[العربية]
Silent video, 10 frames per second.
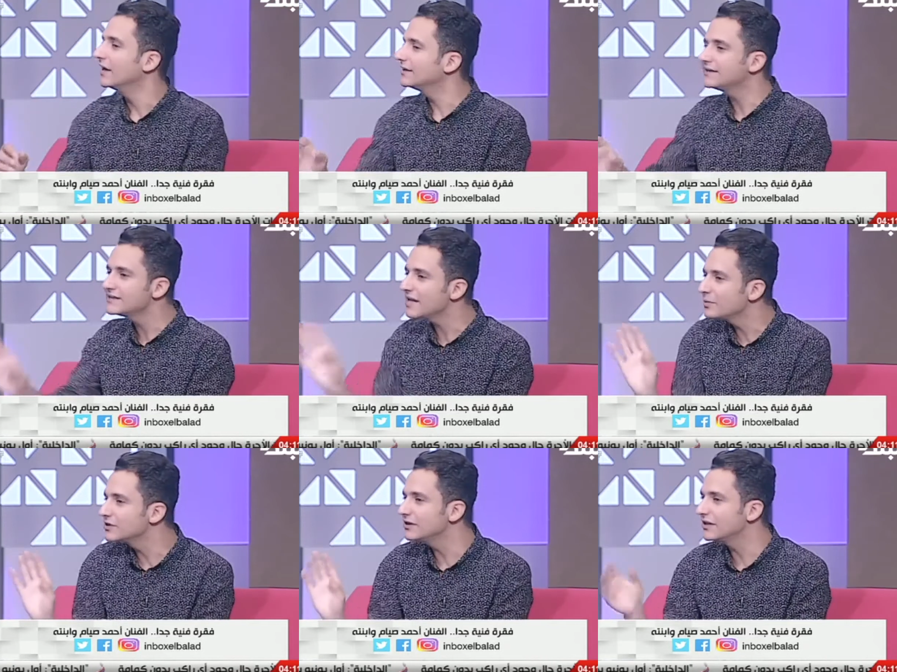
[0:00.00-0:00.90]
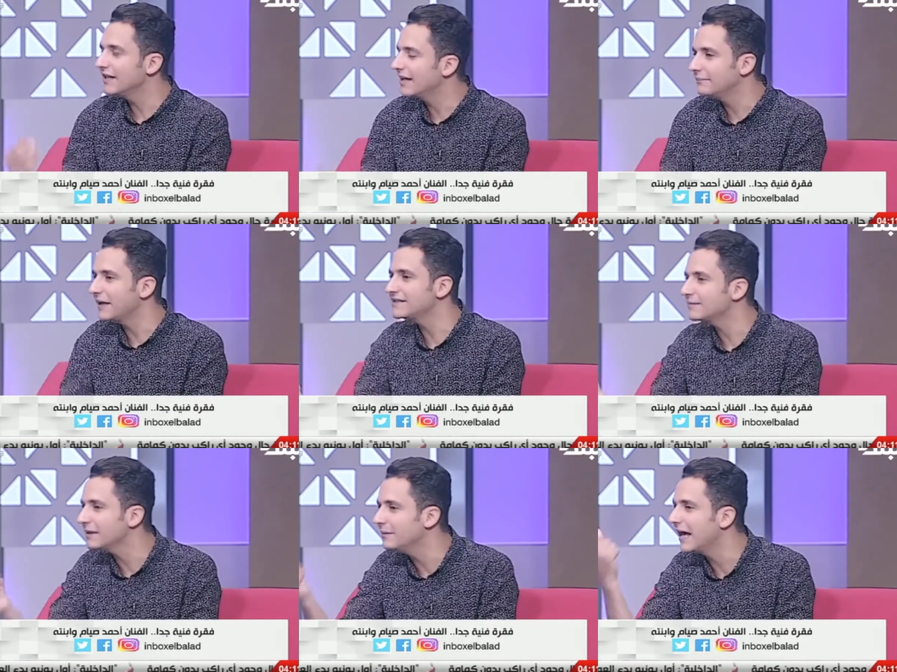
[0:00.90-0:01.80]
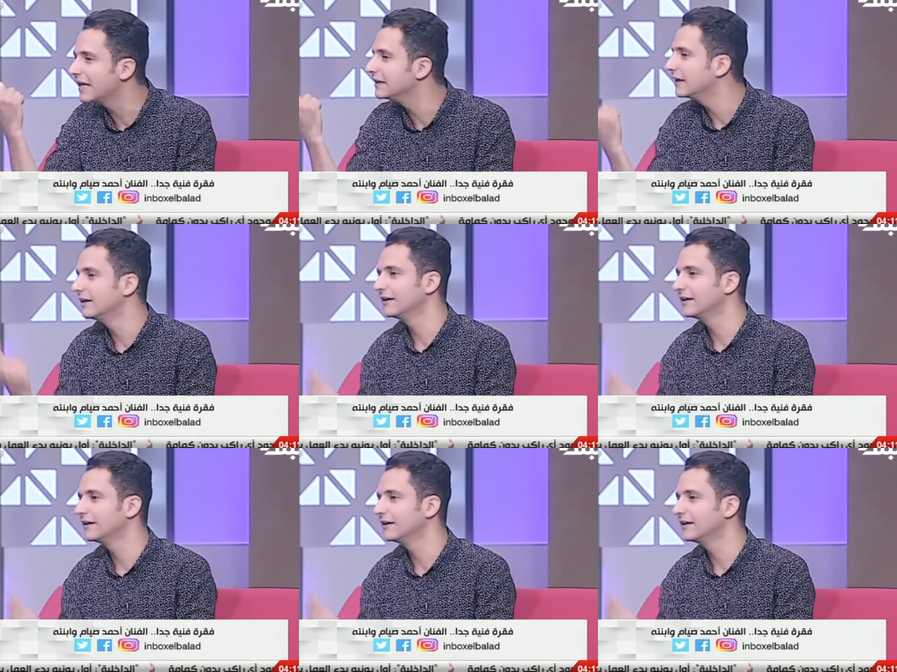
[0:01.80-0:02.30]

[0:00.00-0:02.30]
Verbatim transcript: انت ازاي بسيط كده يعني بحسك بتعملها كده